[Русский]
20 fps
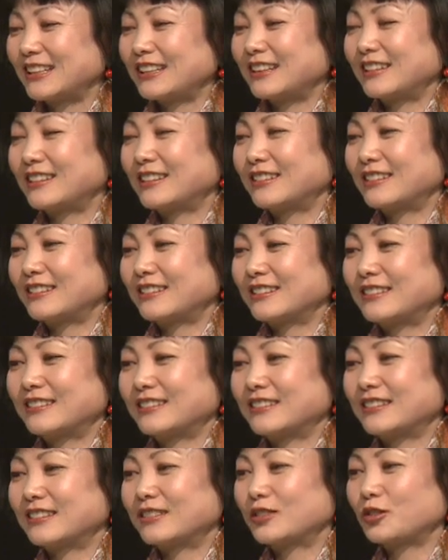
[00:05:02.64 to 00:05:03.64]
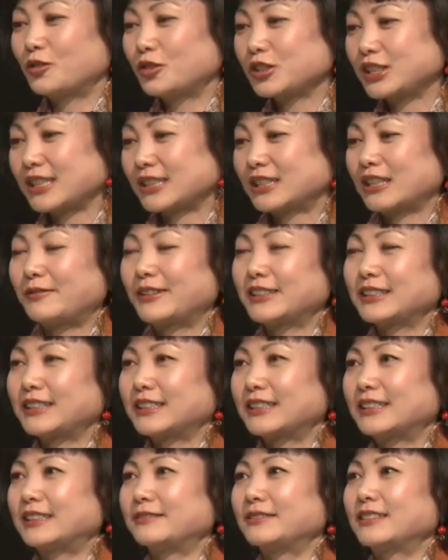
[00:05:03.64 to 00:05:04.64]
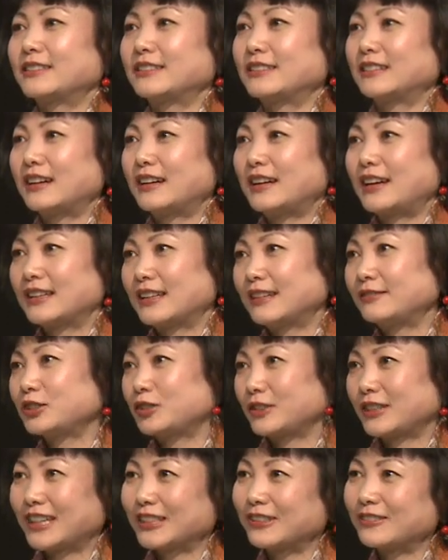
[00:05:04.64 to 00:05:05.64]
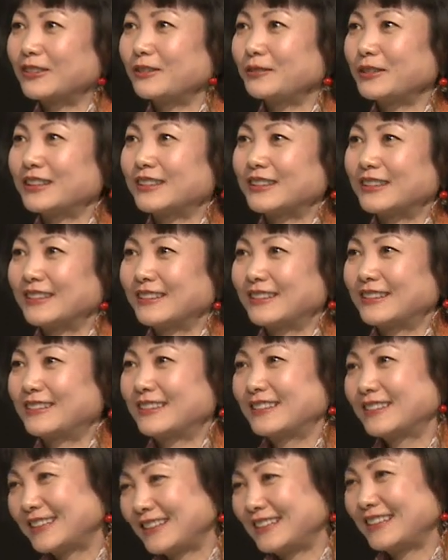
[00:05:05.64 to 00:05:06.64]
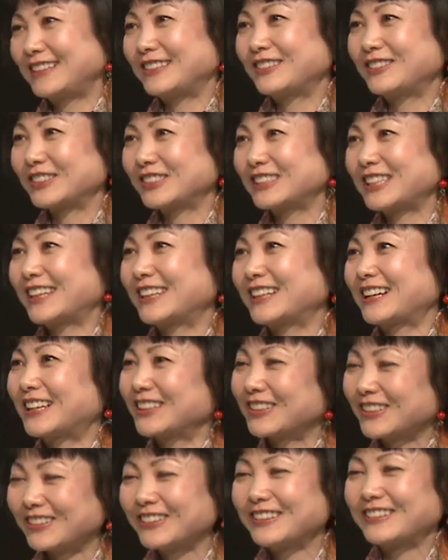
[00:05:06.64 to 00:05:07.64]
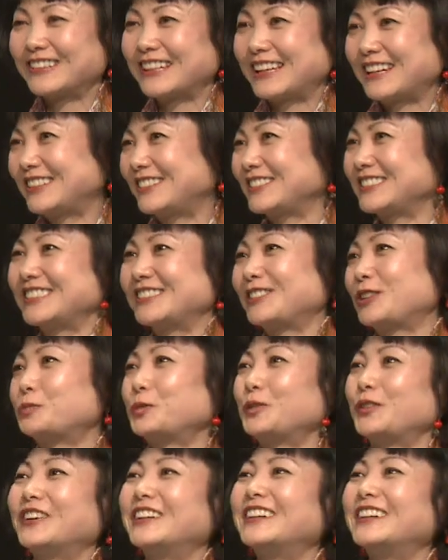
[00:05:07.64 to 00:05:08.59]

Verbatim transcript: э, дочка там отграмная, она все готовит. И то, что она готовит, я очень люблю.